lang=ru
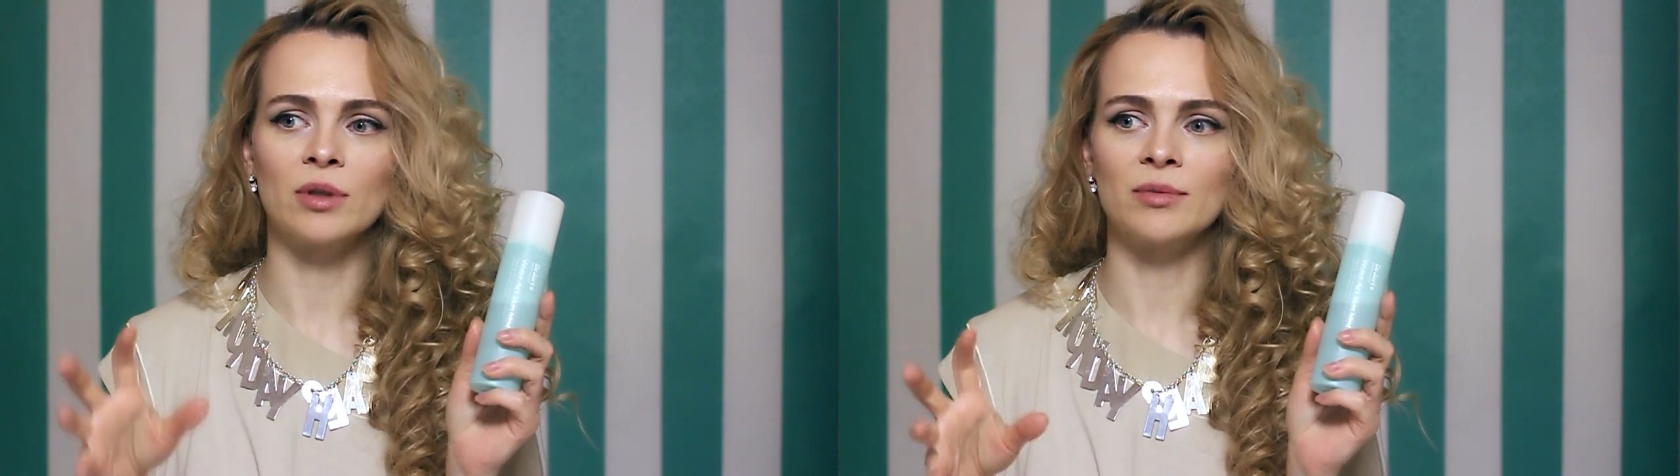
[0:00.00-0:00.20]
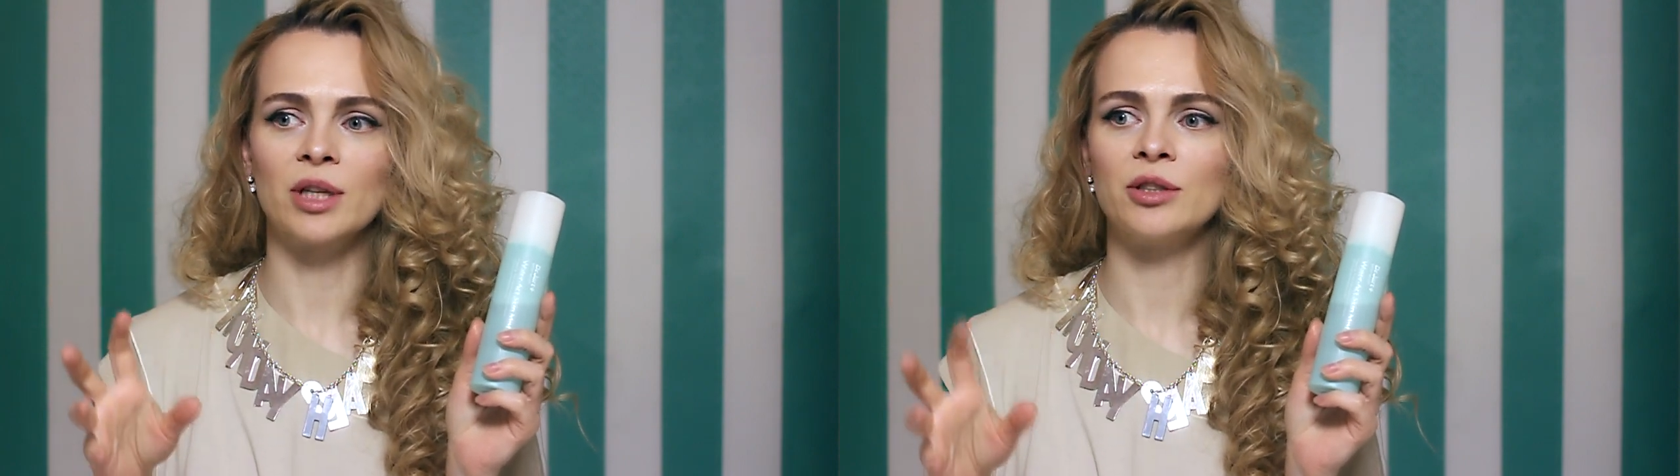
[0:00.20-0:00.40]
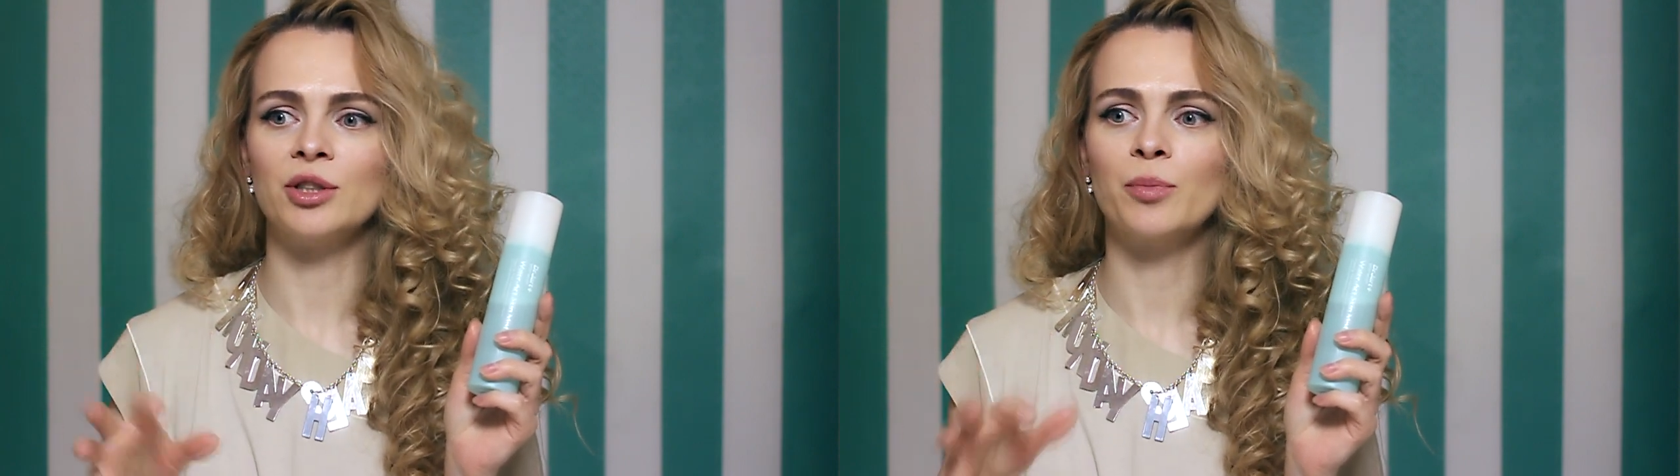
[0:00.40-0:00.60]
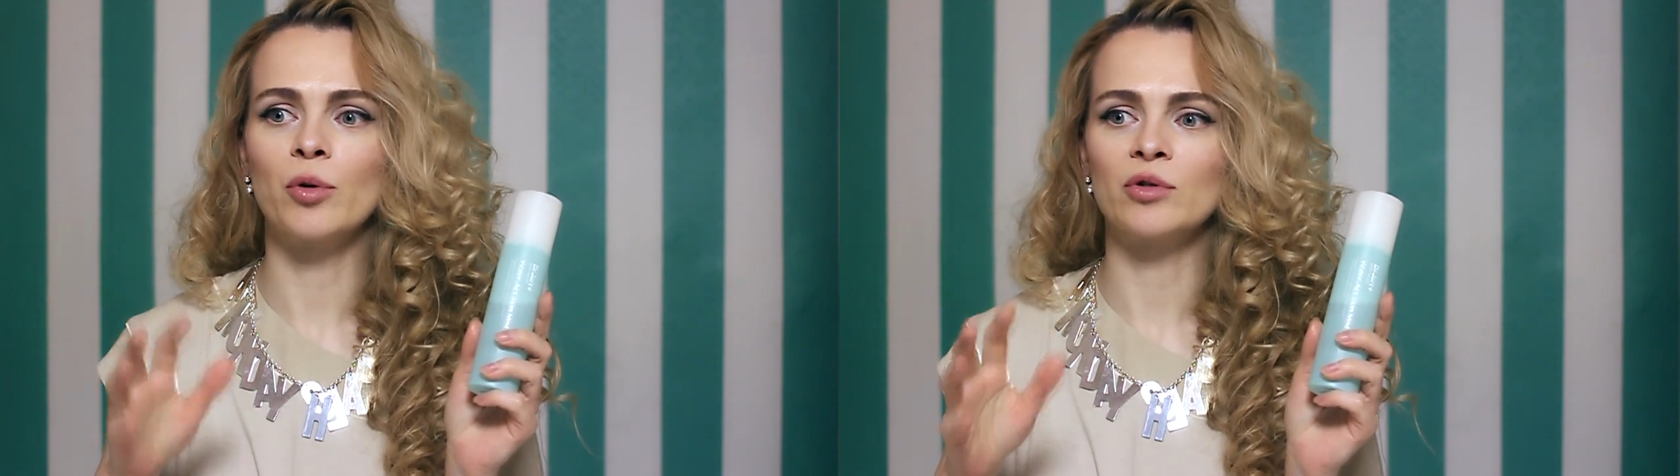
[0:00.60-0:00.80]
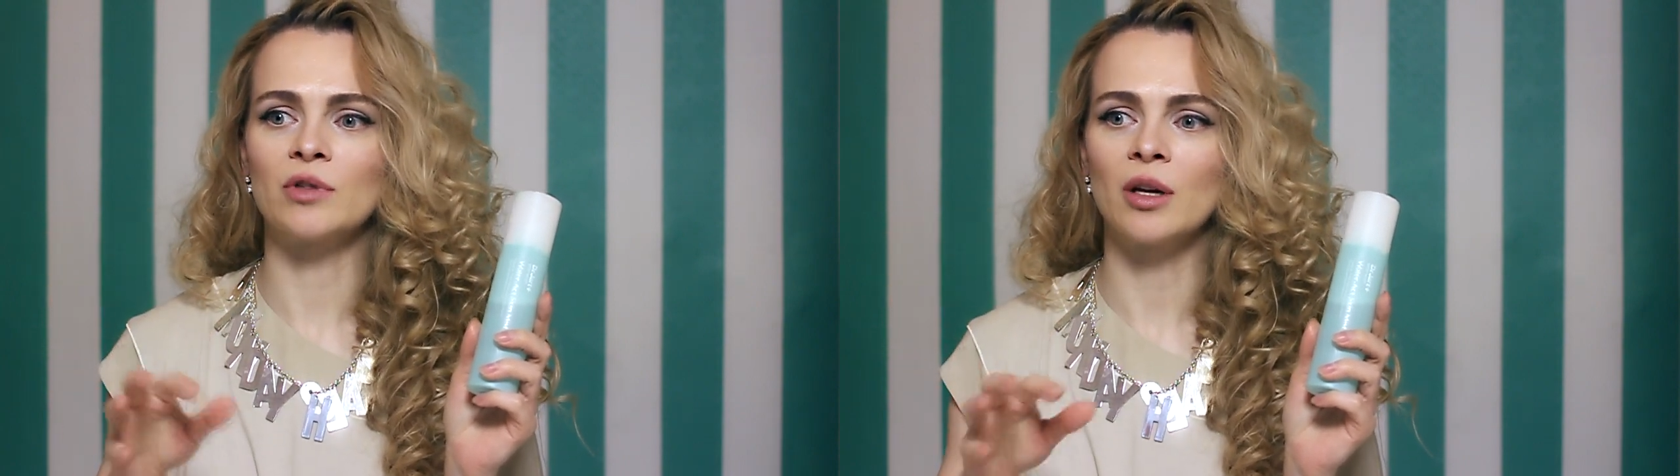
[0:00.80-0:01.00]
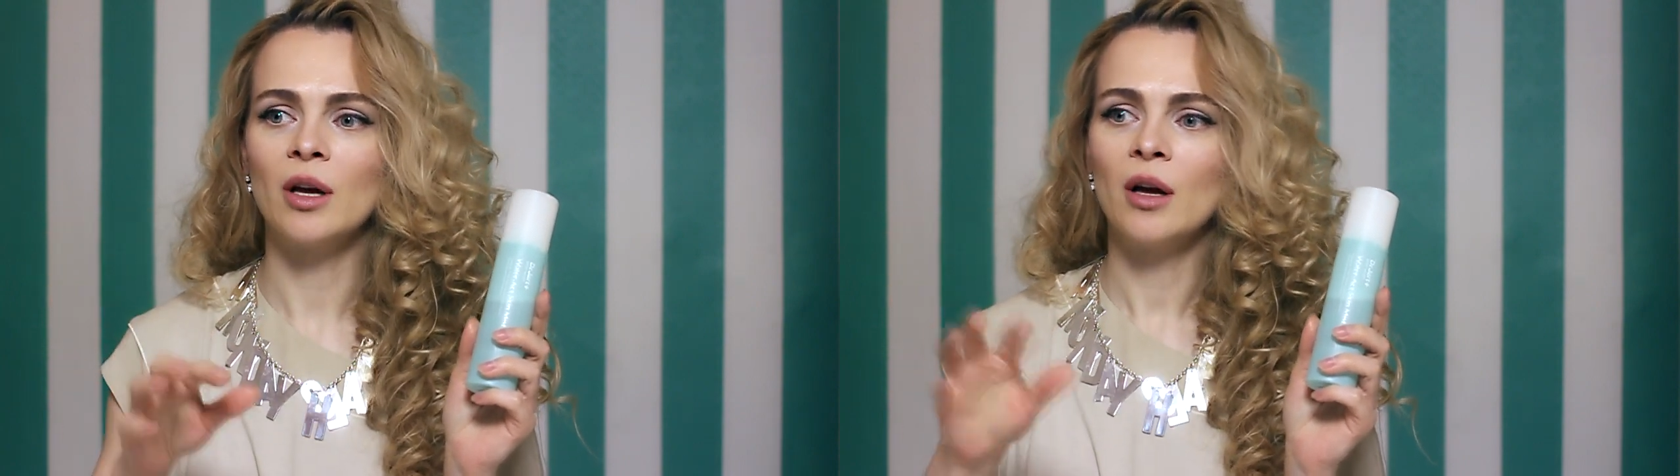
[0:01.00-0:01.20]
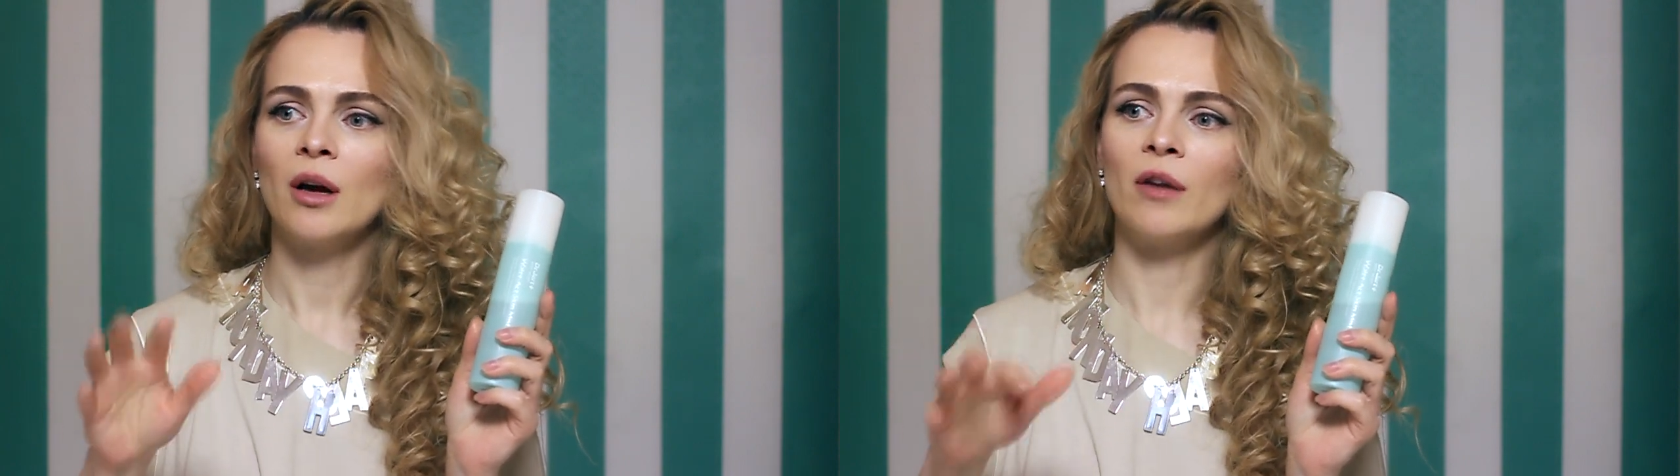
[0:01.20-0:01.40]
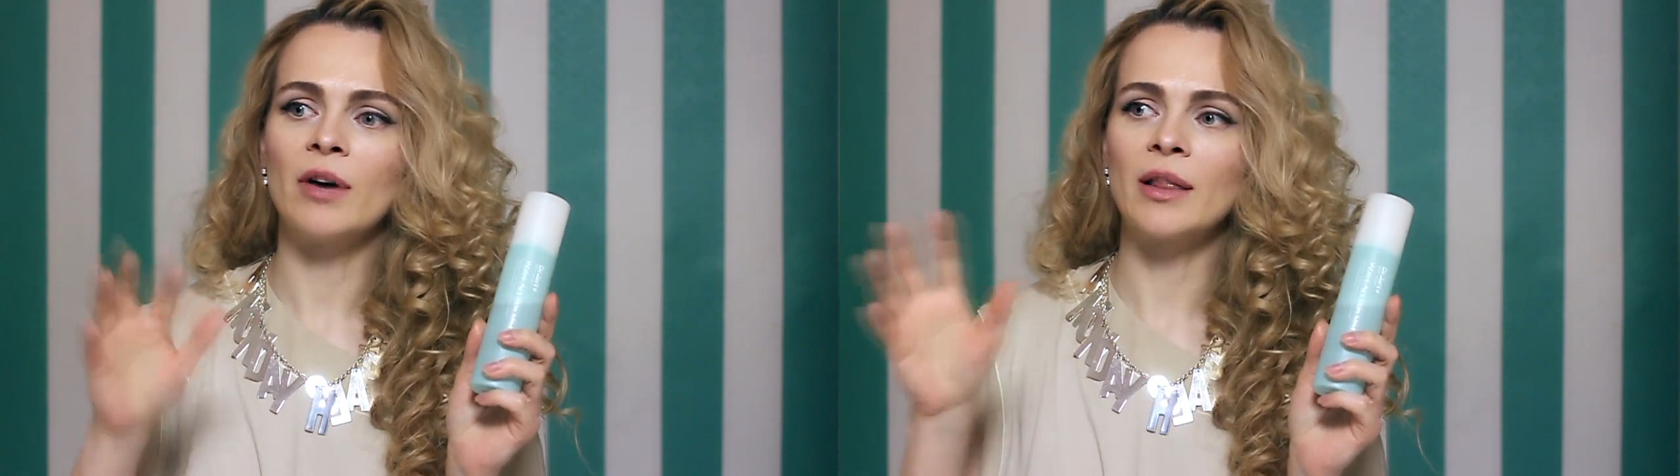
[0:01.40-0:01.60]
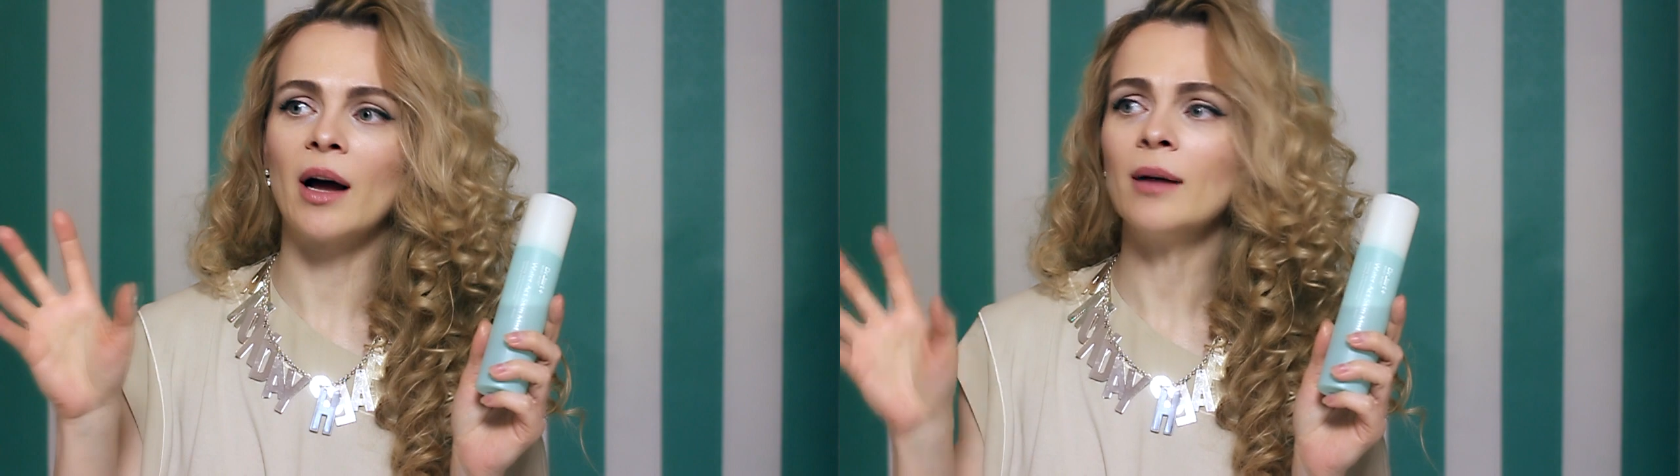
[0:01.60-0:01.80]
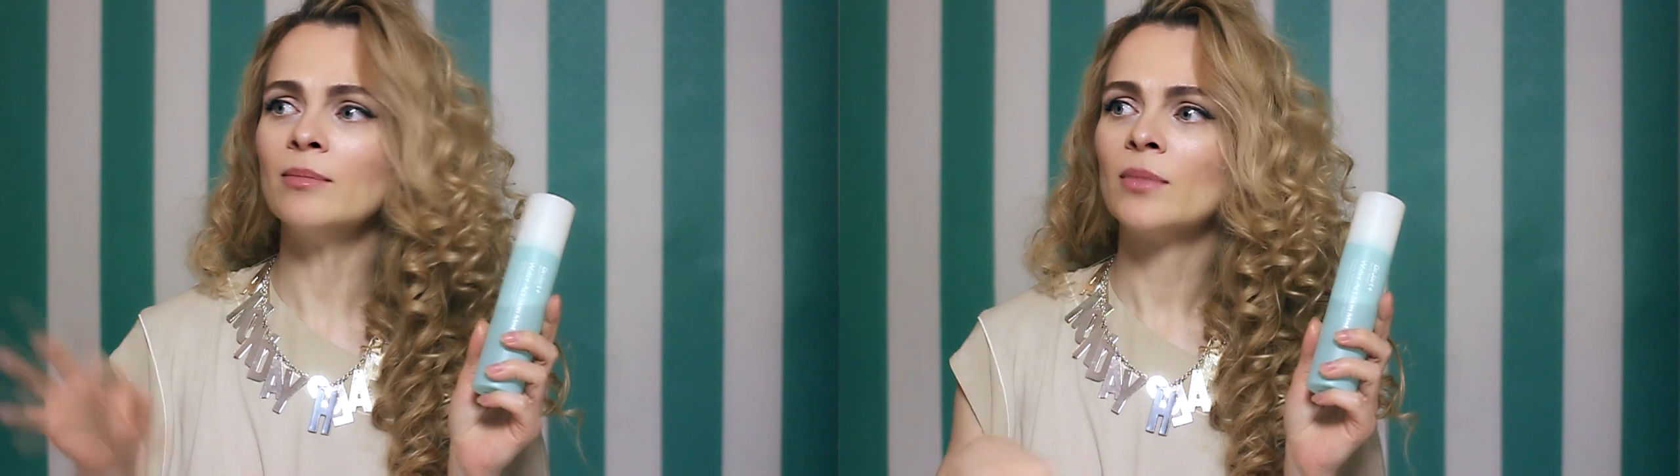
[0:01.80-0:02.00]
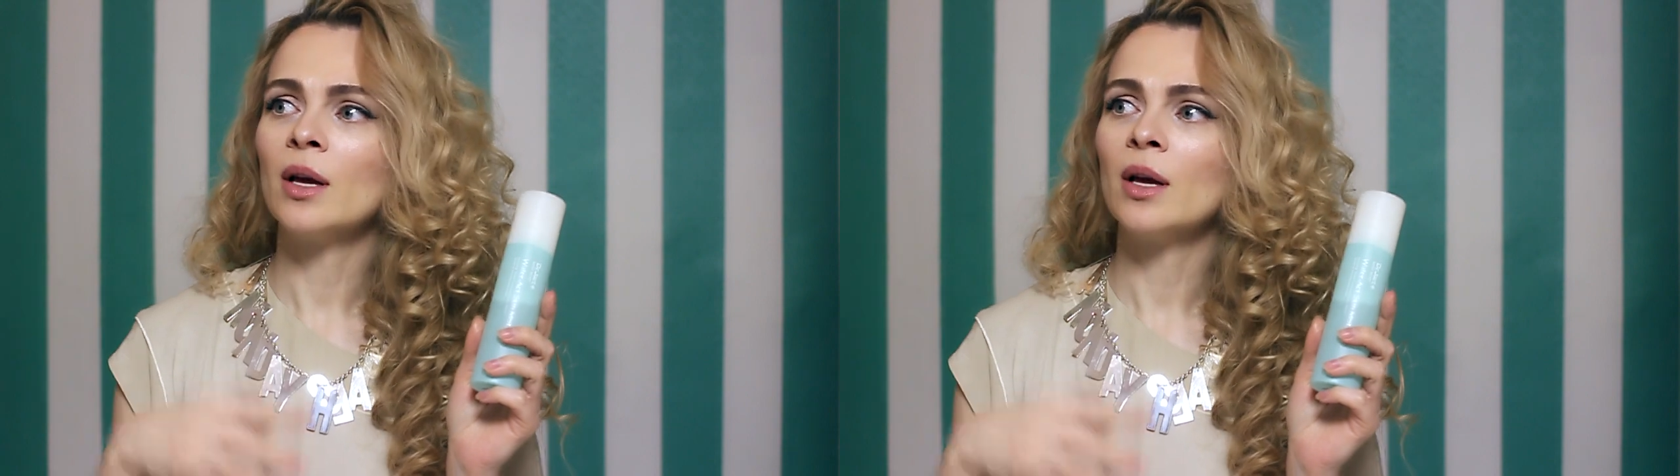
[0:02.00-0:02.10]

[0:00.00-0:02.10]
Там, знаете, не просто вода,